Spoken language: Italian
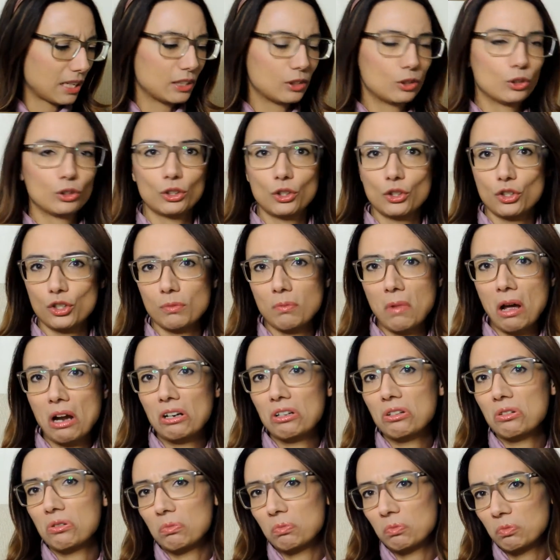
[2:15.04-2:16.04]
al 12
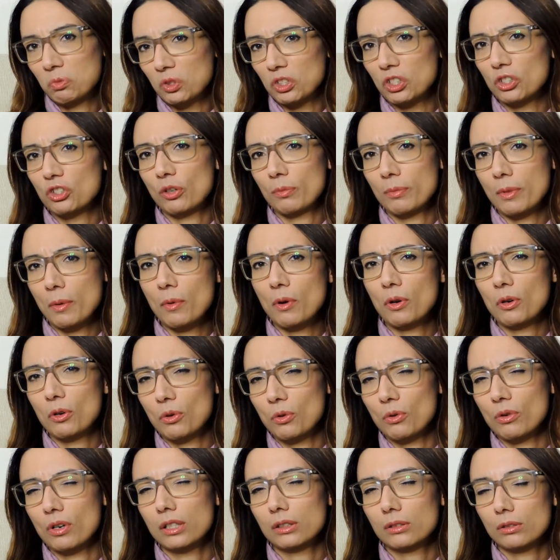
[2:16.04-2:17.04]
marzo, quindi abbiamo
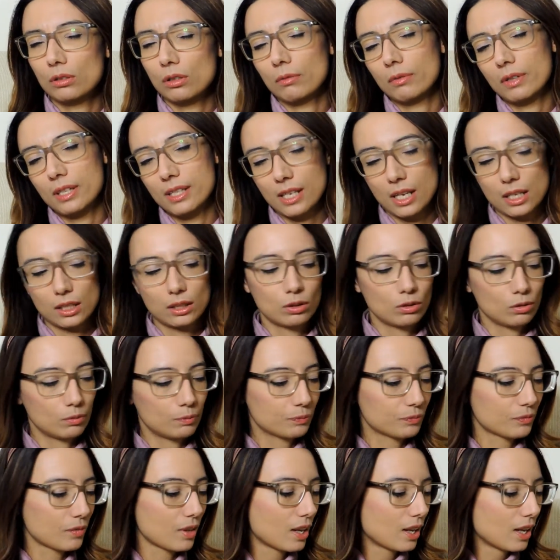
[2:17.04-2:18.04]
ancora un altro
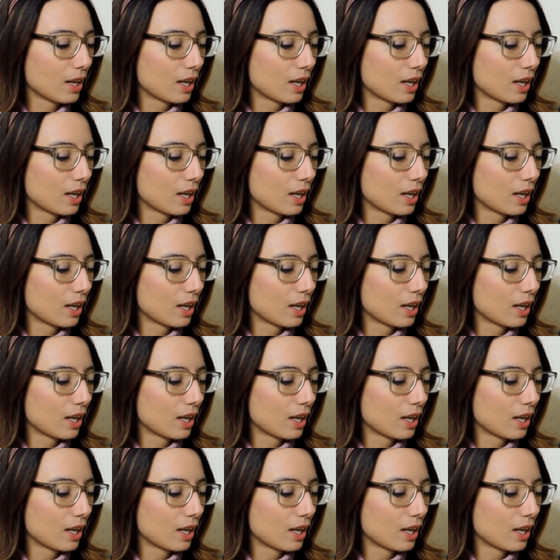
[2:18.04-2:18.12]
mesetto.